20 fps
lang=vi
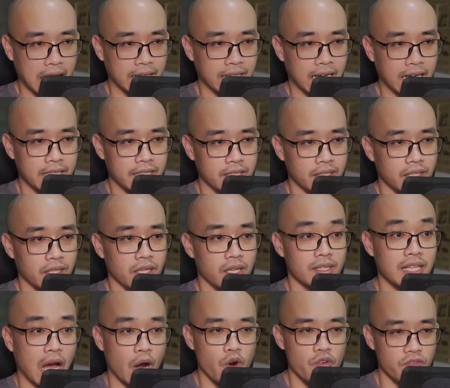Có phải là
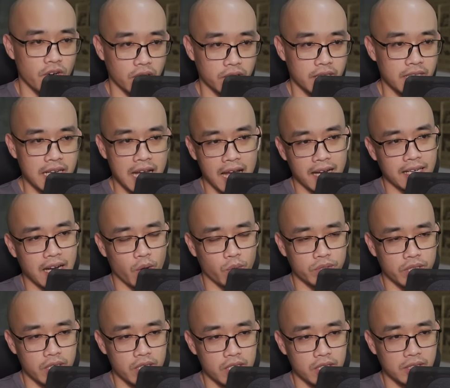gã đồng môn của ngươi
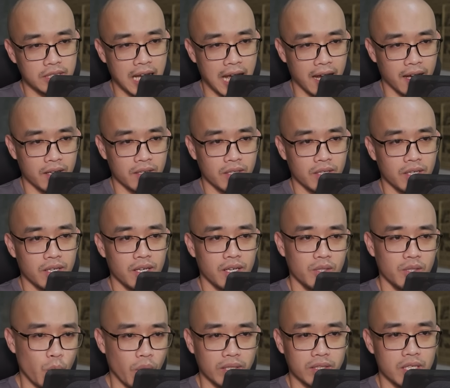cũng đến từ Hắc Ma Môn,
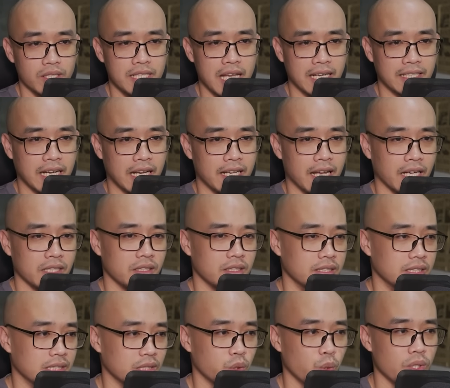tên gọi là
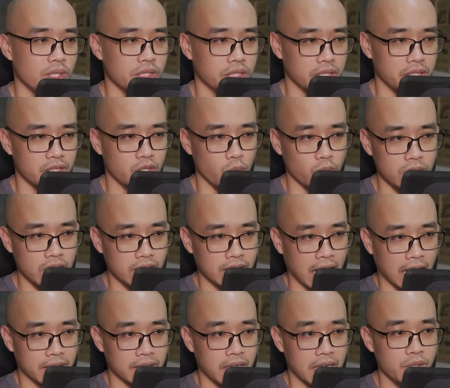Thạch Mục không vậy?
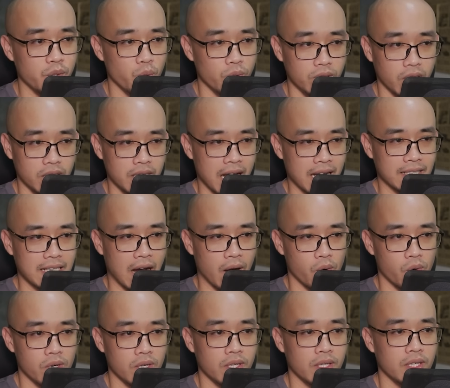
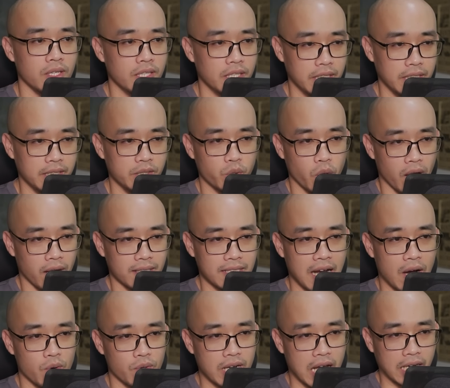Tư Đồ Hạo bỗng nhiên
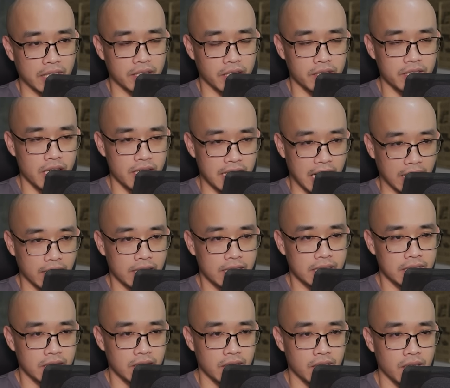mở miệng hỏi.
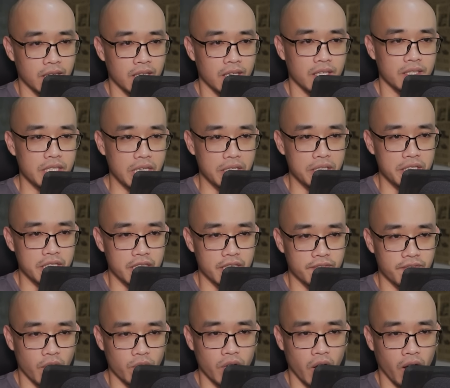Kim Tiểu Thoa
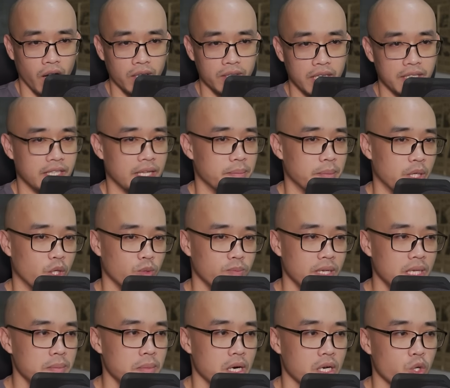nghe như vậy chấn
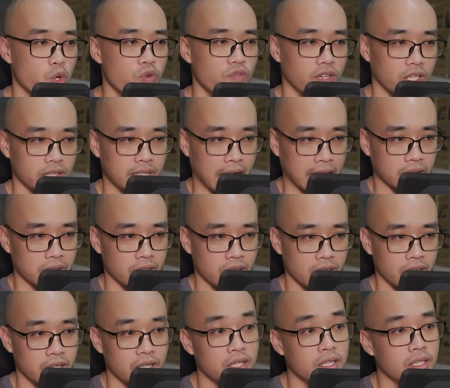động, kinh ngạc nhìn về
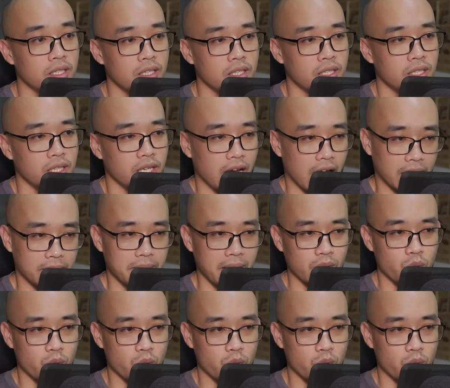phía Tư Đồ Hạo.